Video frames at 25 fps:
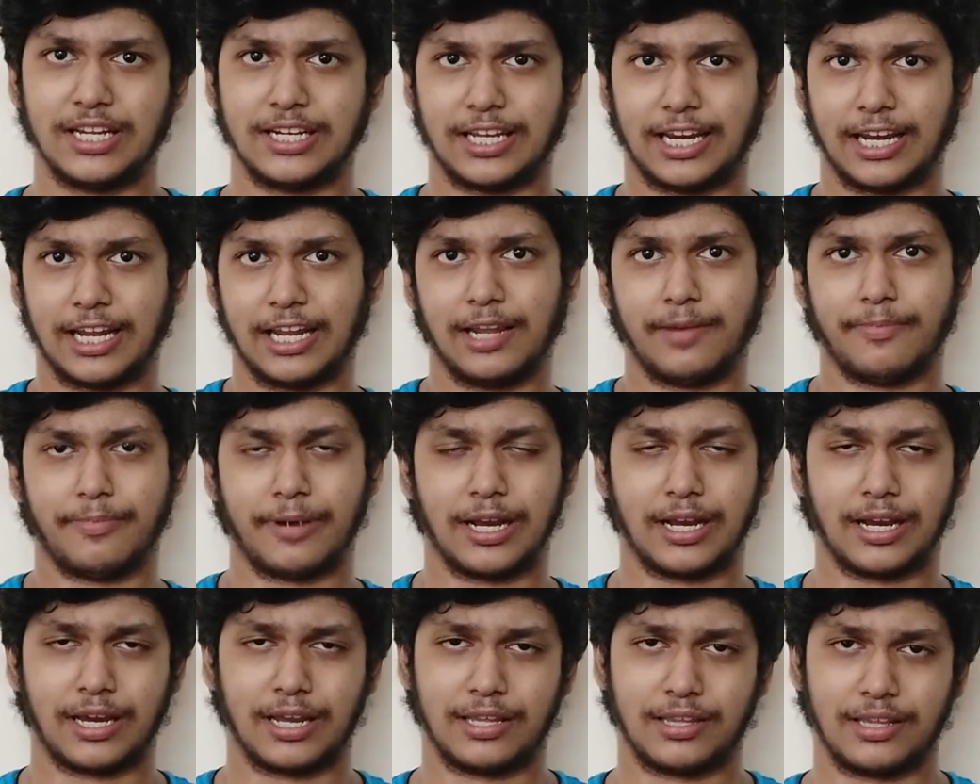இந்த டனலை
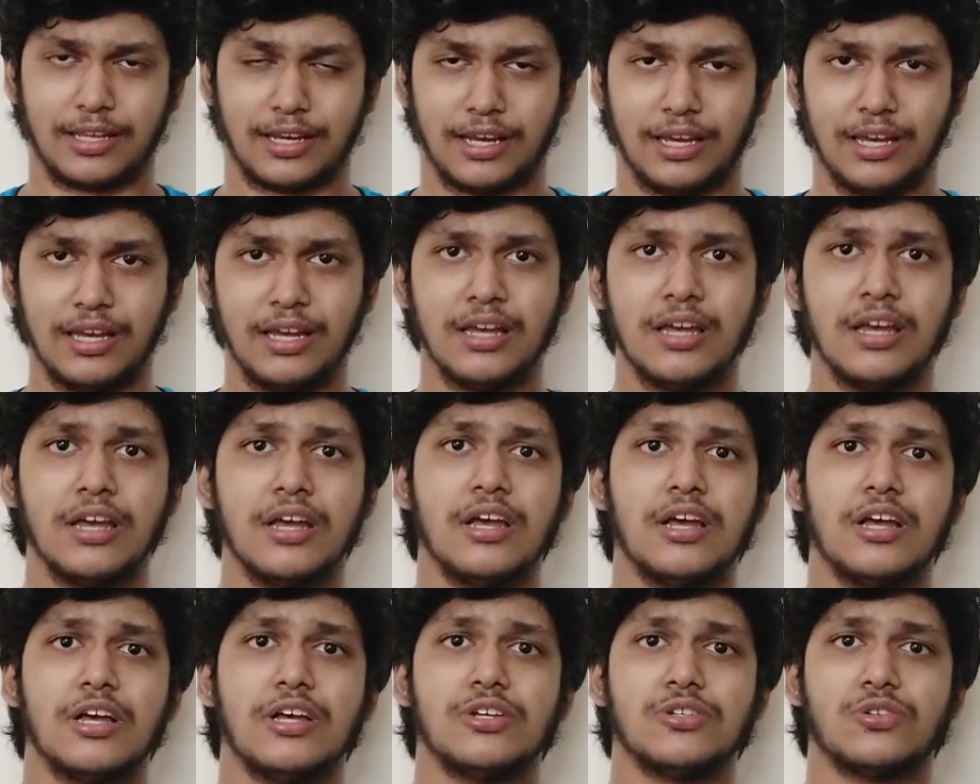பார்க்குறதுக்கு
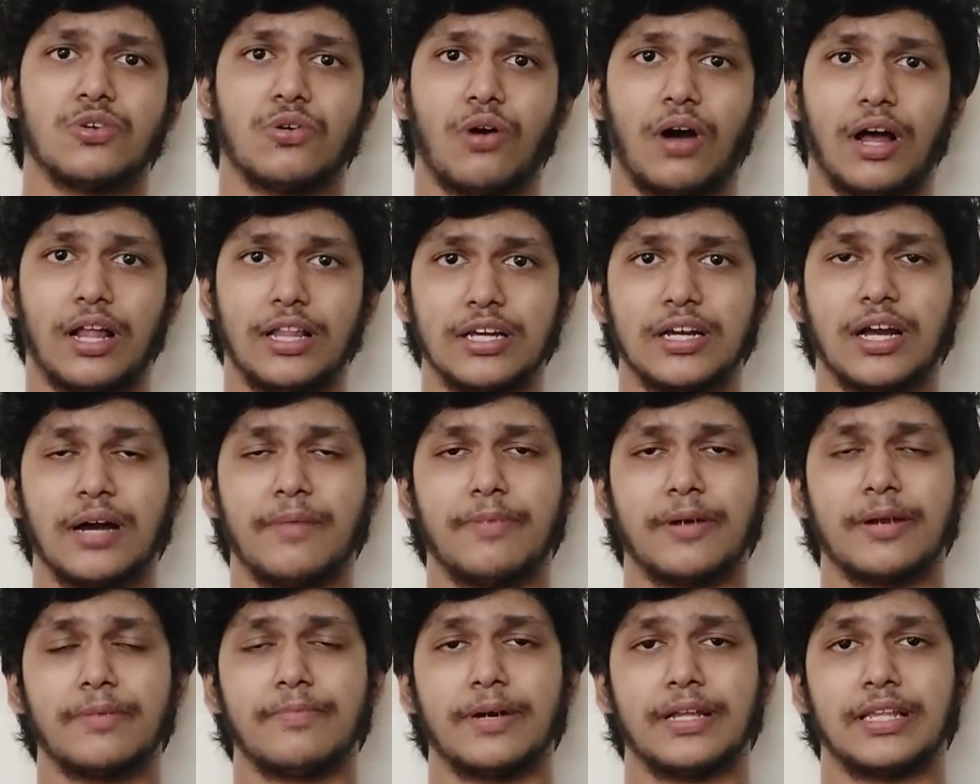ஸோ
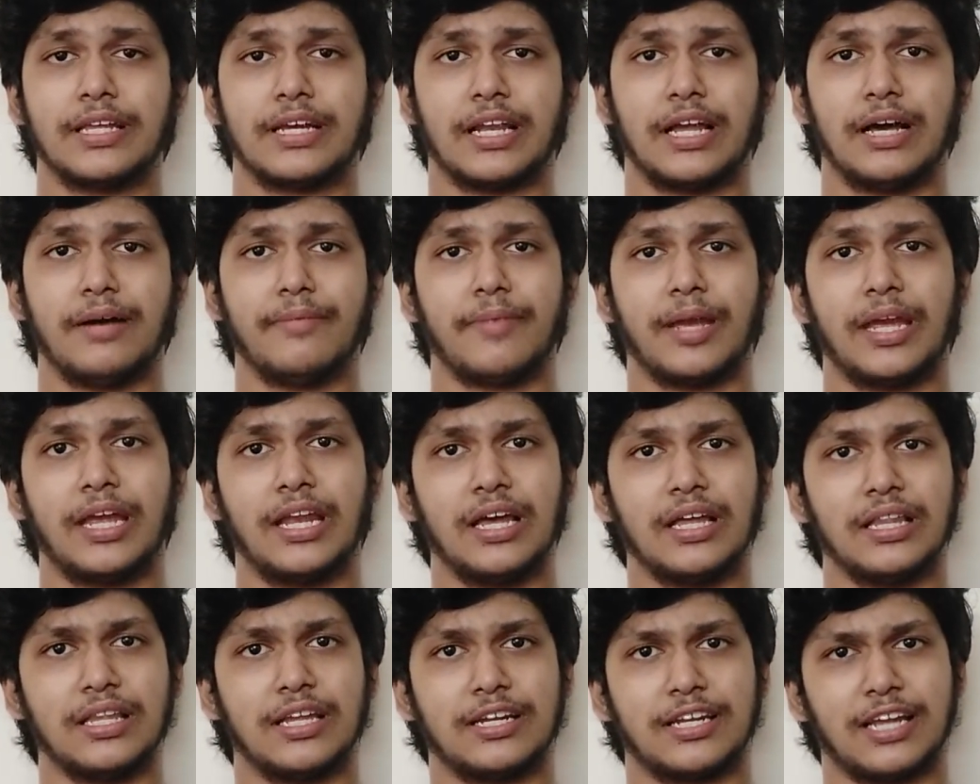அதுக்கப்புறம் பார்த்தீங்கன்னா
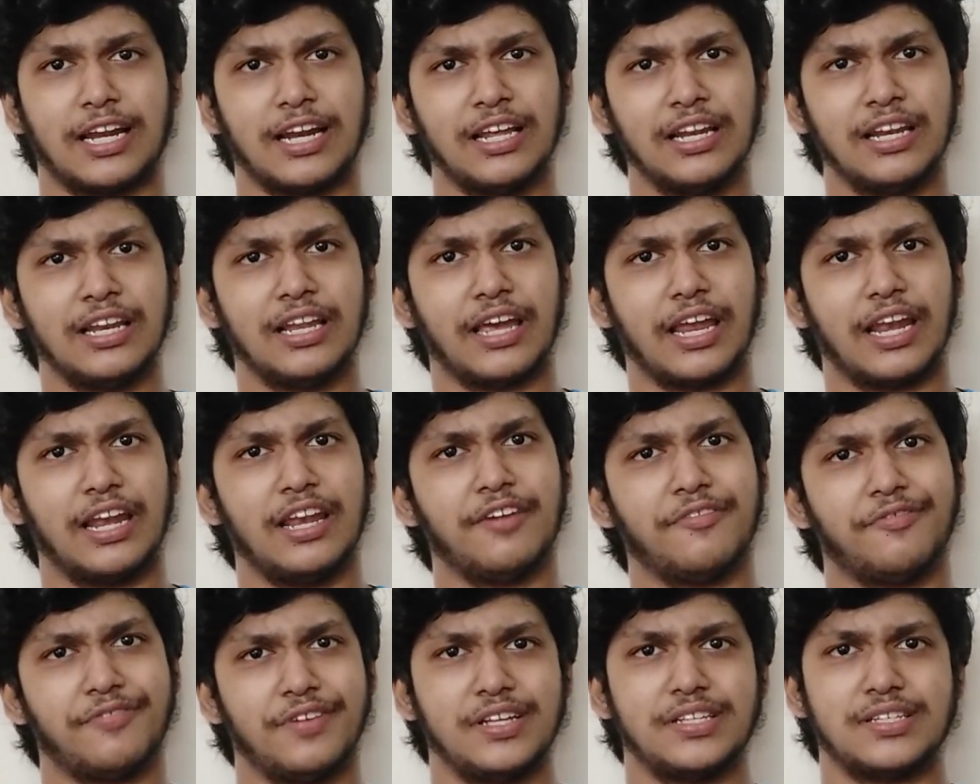மெயினாக இந்த டனலில்
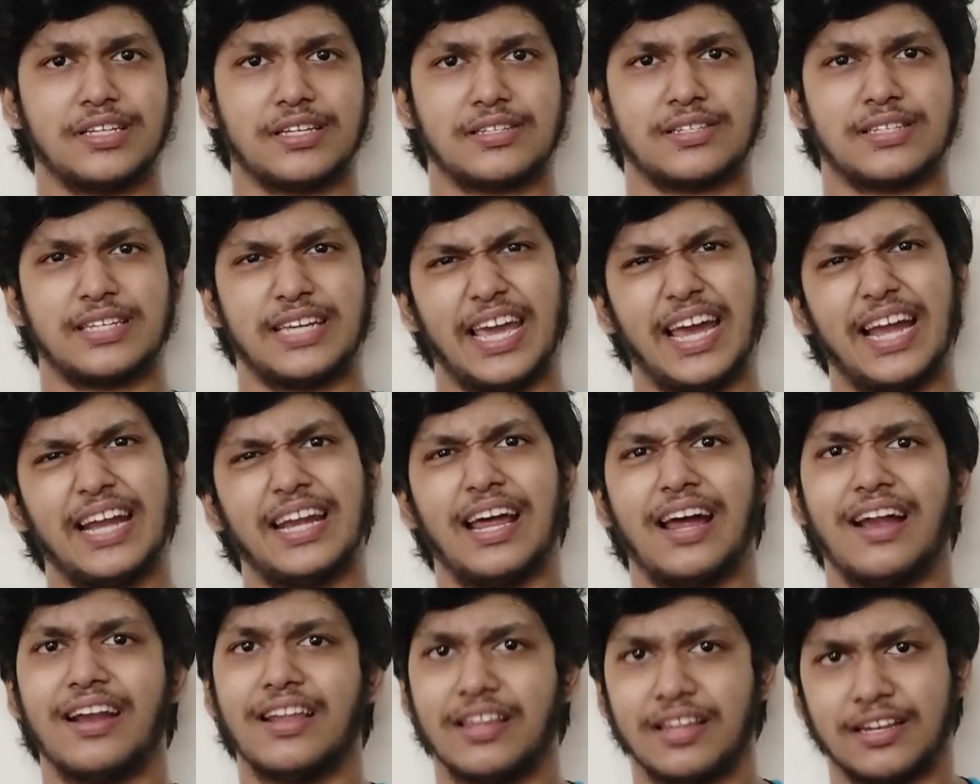என்ன ஃபீச்சர்ஸ்
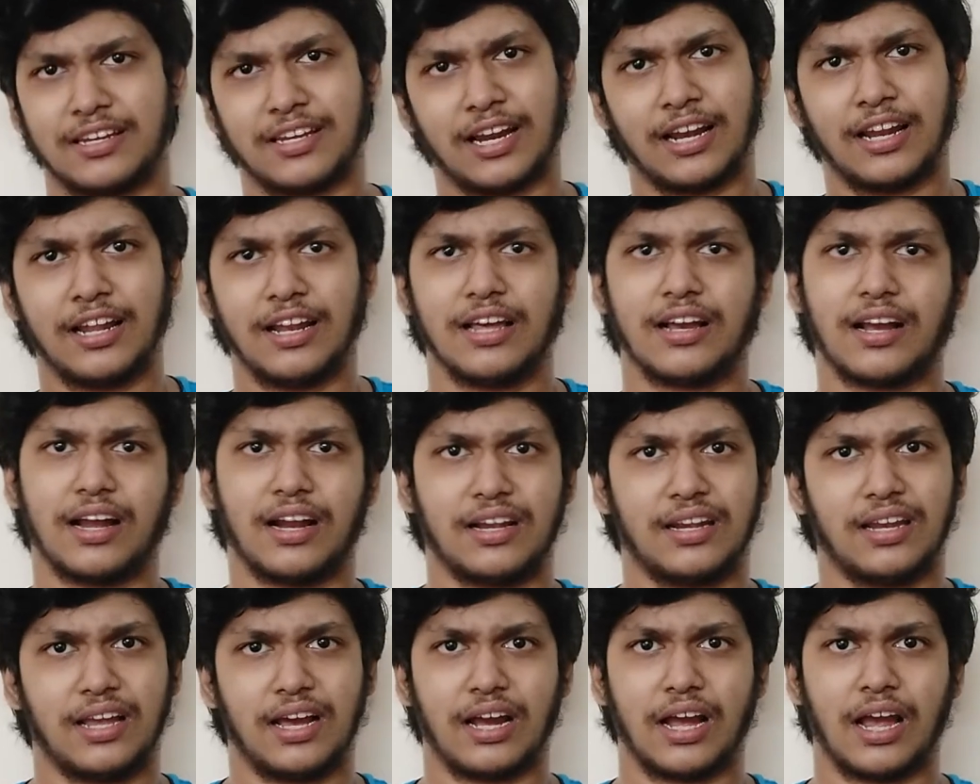ஏன்டா இந்த டனலை
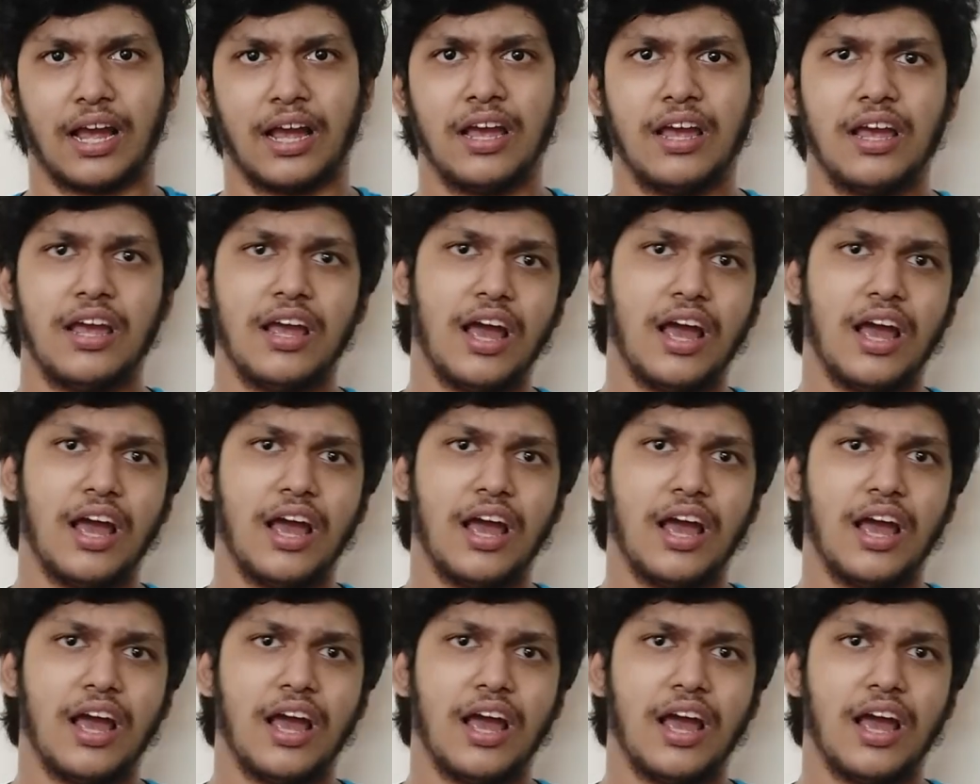கட்டினாங்க